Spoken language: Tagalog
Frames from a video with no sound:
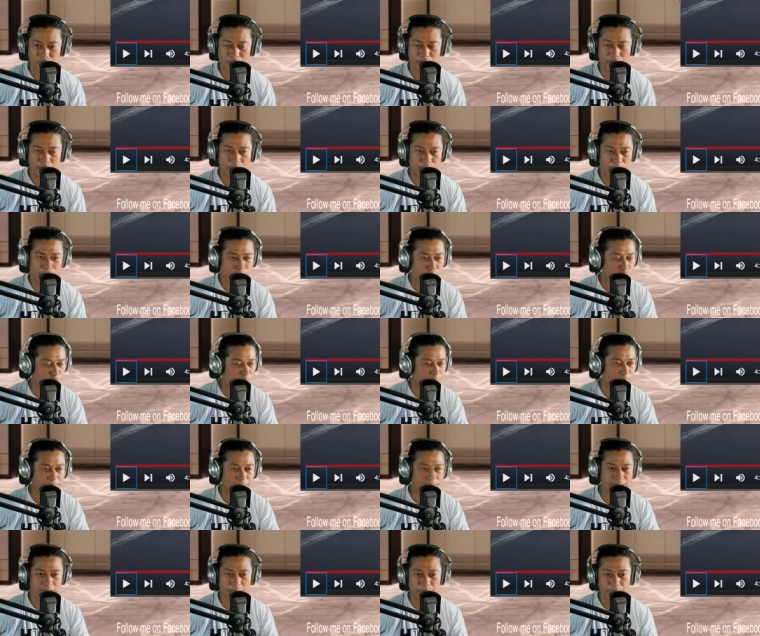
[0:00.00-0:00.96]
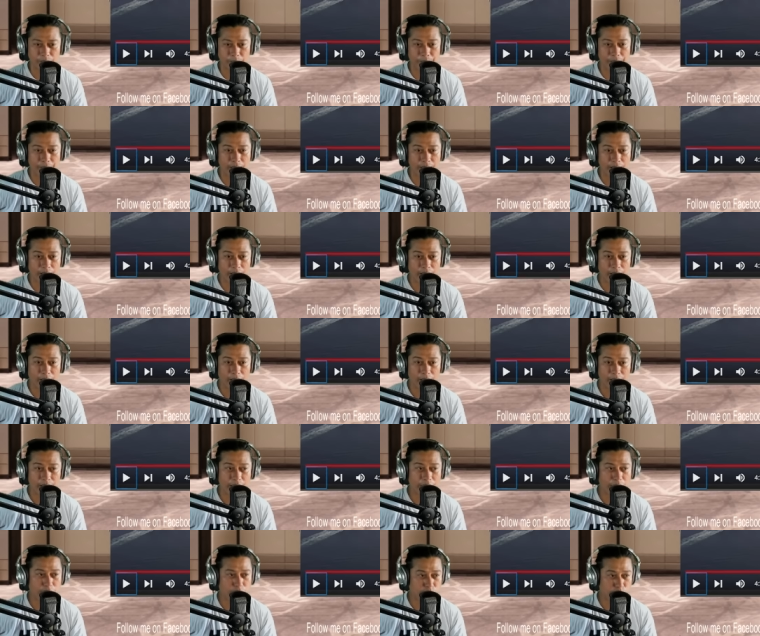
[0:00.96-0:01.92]
Okay, bukod pa sa iba pang
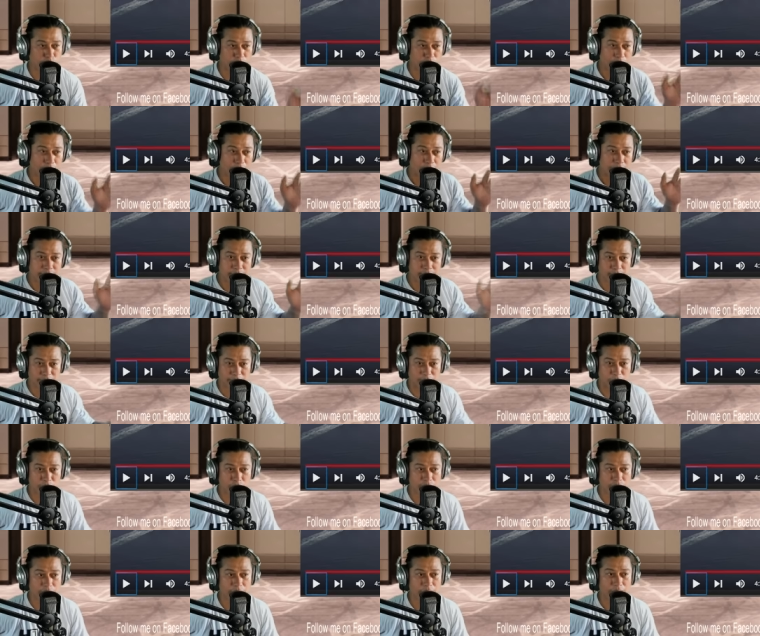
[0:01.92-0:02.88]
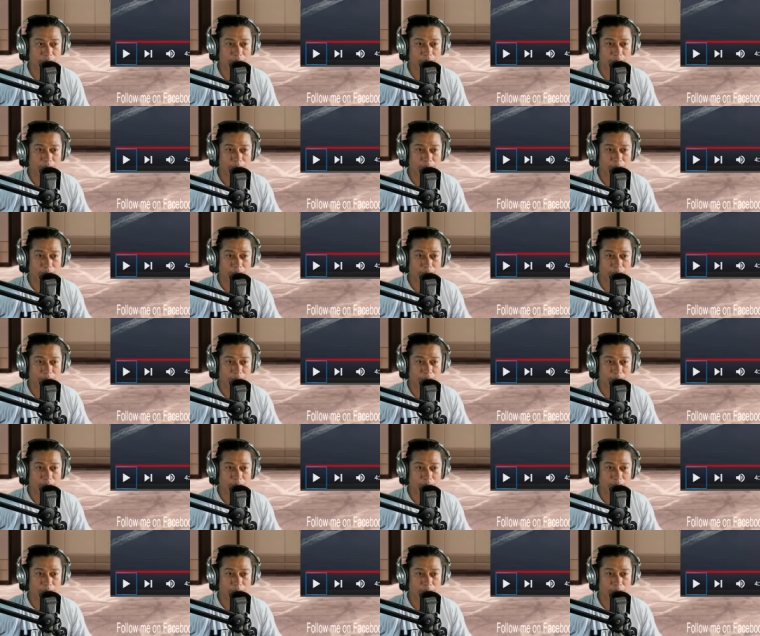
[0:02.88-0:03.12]
kaalyado sa South